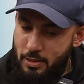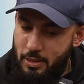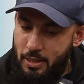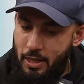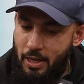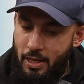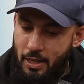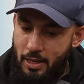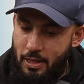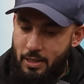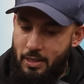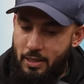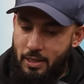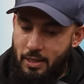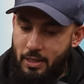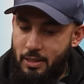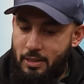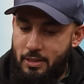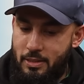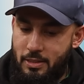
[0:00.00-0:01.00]
ये
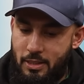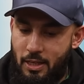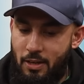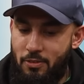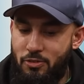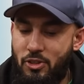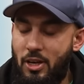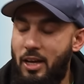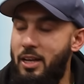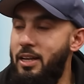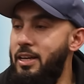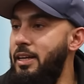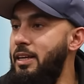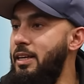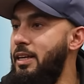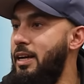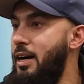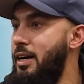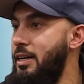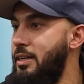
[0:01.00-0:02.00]
सरफ
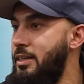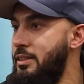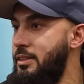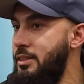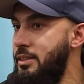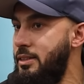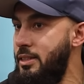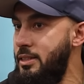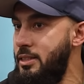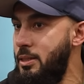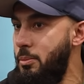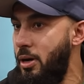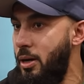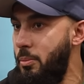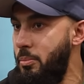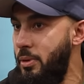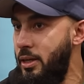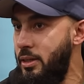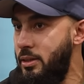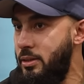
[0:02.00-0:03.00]
सालहीन कहा करते थे जब
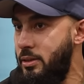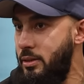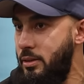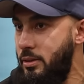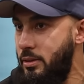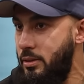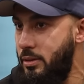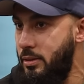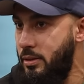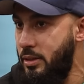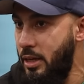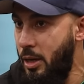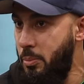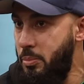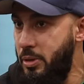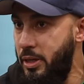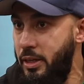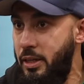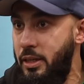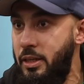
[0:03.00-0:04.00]
हमें
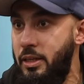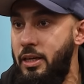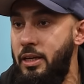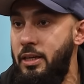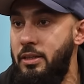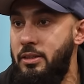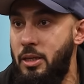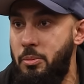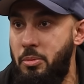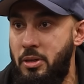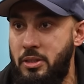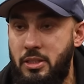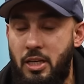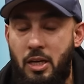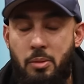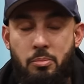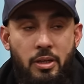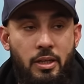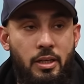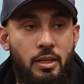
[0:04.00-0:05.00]
ताबेन की तबा
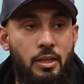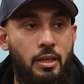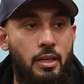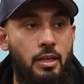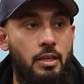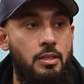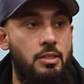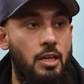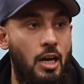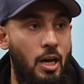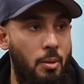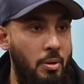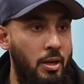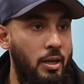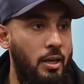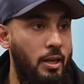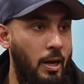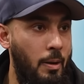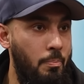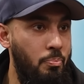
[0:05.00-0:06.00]
ताबेन की साहब
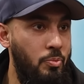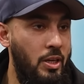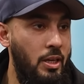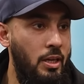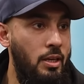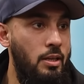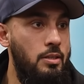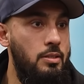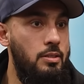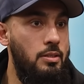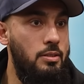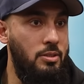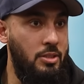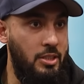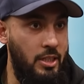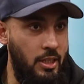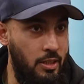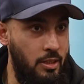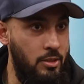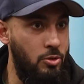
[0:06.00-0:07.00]
कराम की
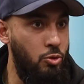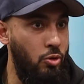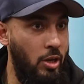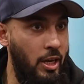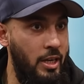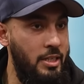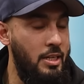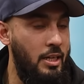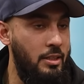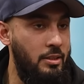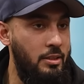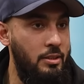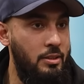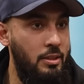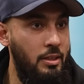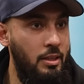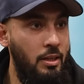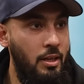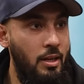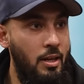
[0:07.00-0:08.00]
सीरत सुनाई जाती
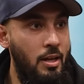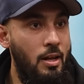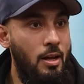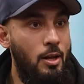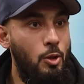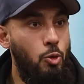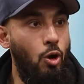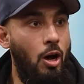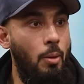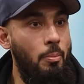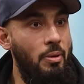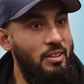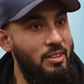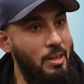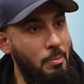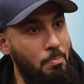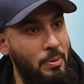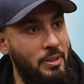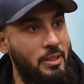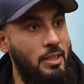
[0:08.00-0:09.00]
थी तो हमें
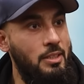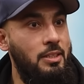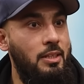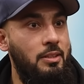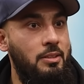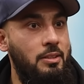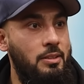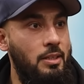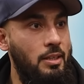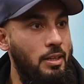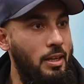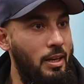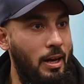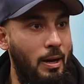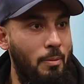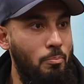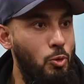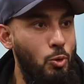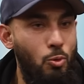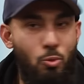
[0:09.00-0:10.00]
तब पता चलता था कि
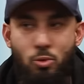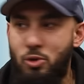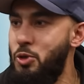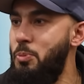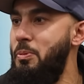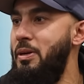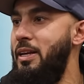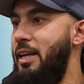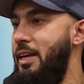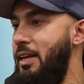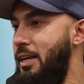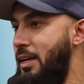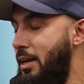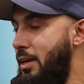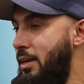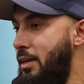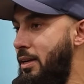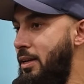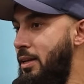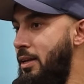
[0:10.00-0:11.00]
हम तो कुछ भी नहीं हैं
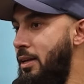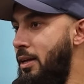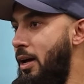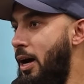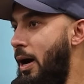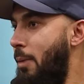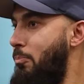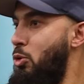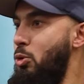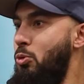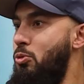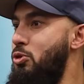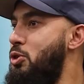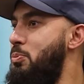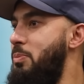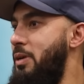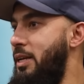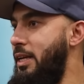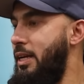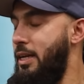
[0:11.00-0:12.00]
हम तो
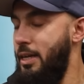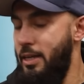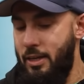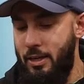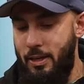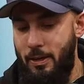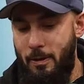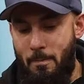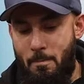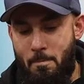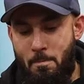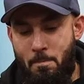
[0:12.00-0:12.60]
कुछ भी नहीं कर रहे